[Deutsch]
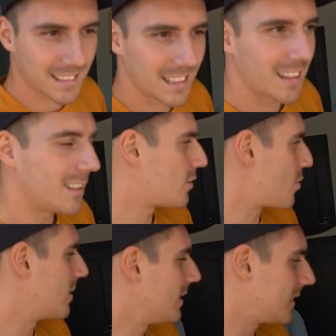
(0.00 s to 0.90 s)
sehr
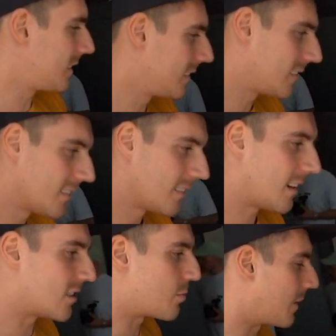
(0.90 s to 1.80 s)
schönes,
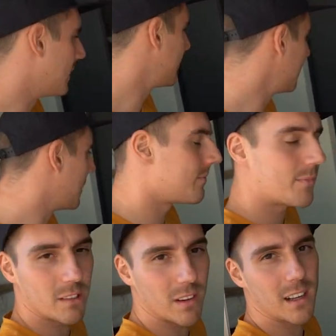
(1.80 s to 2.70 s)
entspanntes Zimmer.
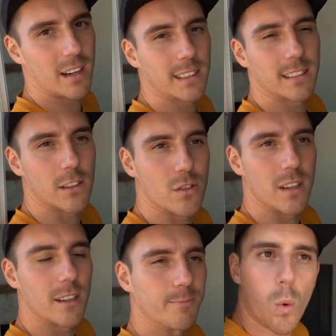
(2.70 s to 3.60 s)
Ich war ja letztes Jahr schon
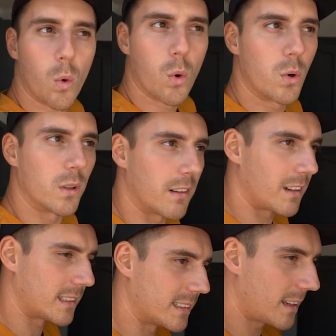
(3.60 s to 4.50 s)
da. Und da war
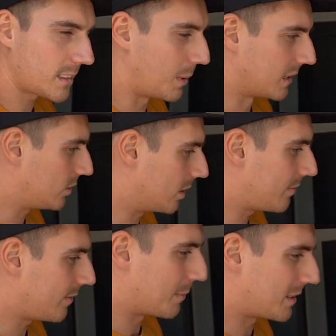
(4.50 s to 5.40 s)
ich das erste Mal
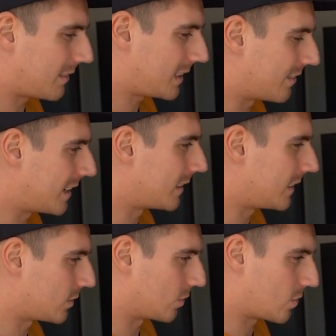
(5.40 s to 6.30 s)
surfen, aber da waren die Wellen
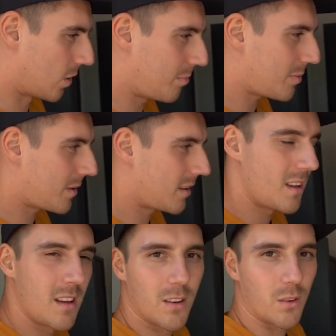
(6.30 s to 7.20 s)
nicht so top.
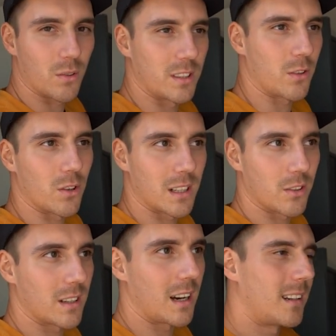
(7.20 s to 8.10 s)
Und ich konnte halt
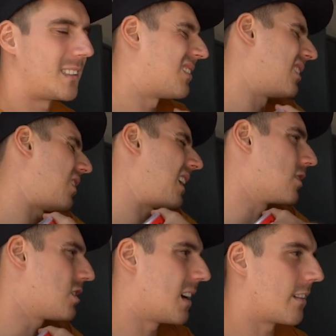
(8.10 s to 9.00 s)
noch gar nichts, war noch
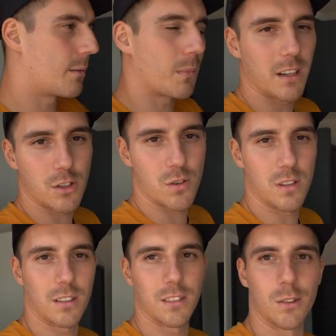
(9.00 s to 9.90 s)
angeschlagen wegen meiner
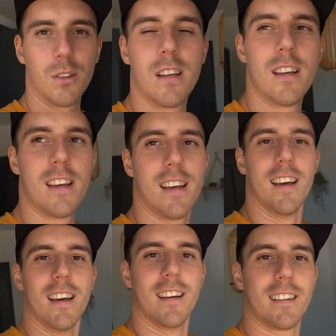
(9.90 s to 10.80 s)
Schultern so.
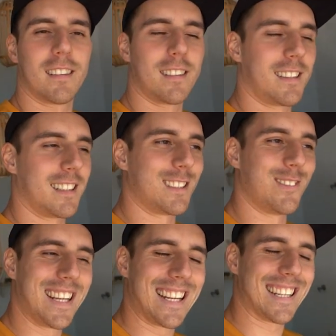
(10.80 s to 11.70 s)
Aussehen.
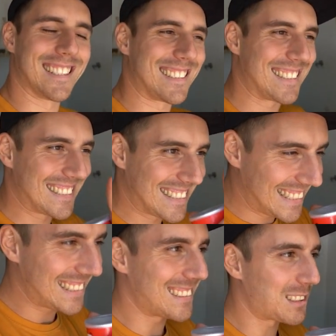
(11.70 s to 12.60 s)
Deswegen ist
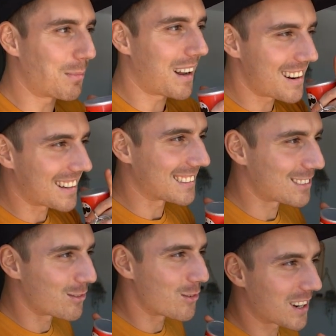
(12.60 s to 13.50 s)
dieses Mal
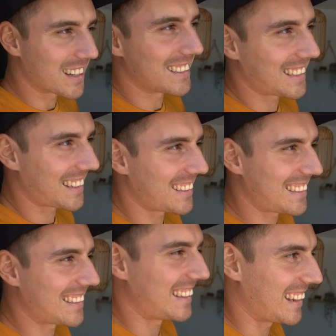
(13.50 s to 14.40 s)
das wirklich
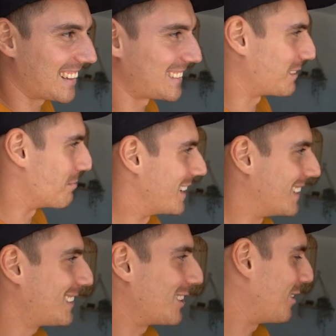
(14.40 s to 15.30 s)
richtig erste Mal
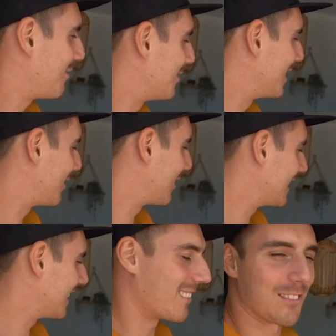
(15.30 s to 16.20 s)
surfen, würde ich
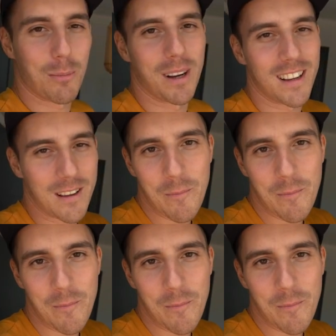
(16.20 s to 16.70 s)
fast sagen. Wobei,